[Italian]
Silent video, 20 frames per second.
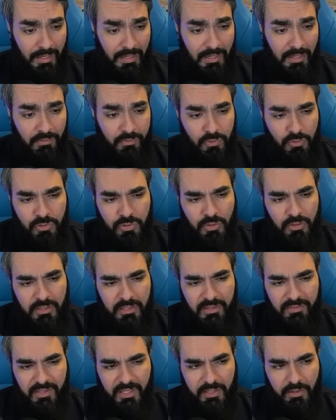la fusione
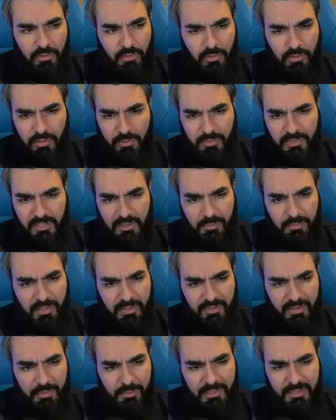dei vari colori mi sembra
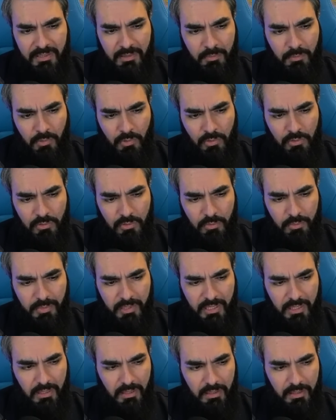veramente molto
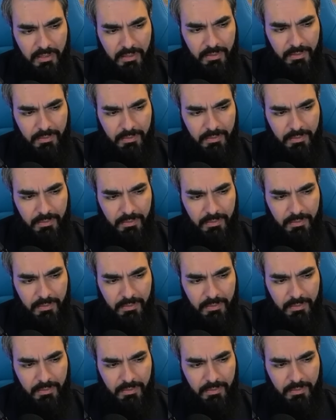bella, eh.